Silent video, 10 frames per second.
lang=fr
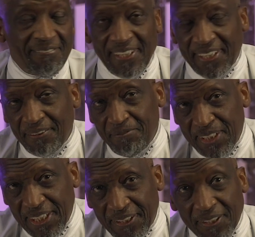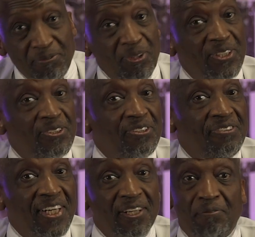Envoyé comme miséricorde pour les
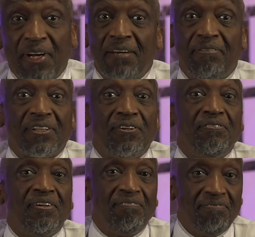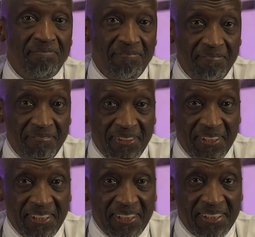univers, il ne parlait pas de lui-même.
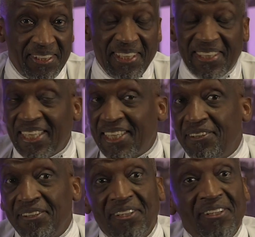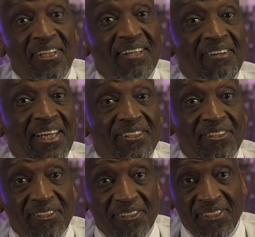Ce n'était qu'une
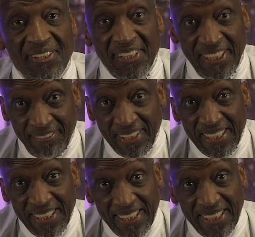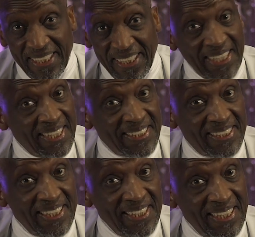révélation révélée. Il est
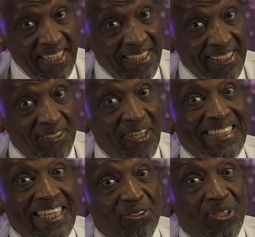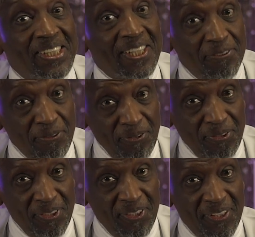resté. Et les gens ont attendu,
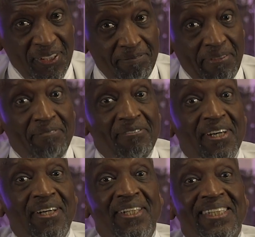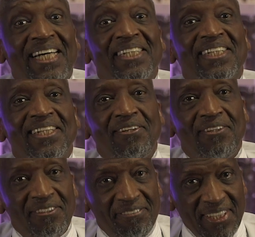attendu, même tenté de
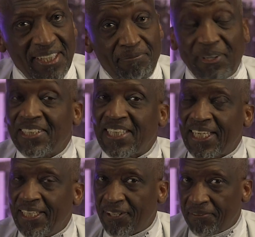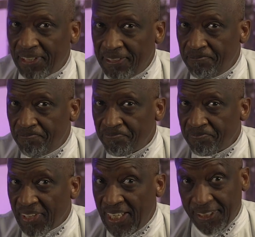le réveiller, pensant qu'il dormait.
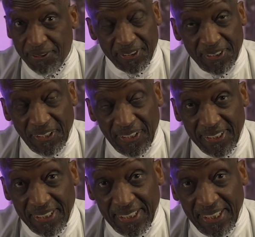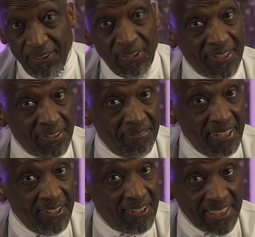Il est sorti de là. Le
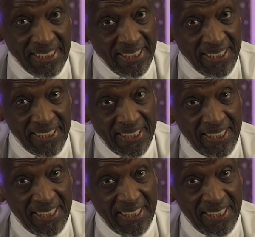lendemain, il leur a dit,